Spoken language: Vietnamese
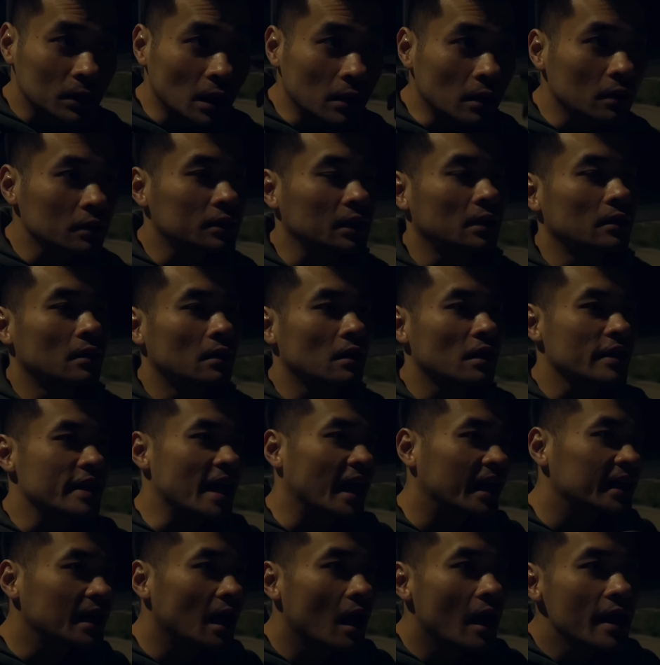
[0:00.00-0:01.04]
tưởng tượng
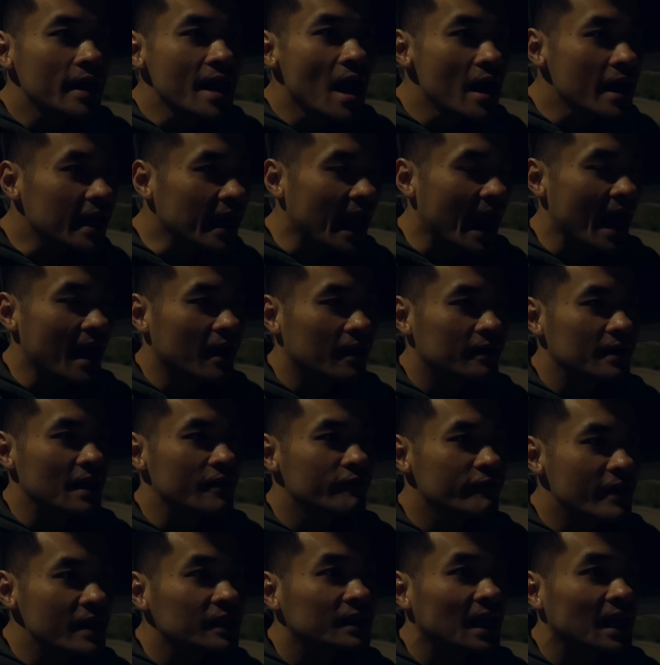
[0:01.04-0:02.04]
những cái thế giới khác để viết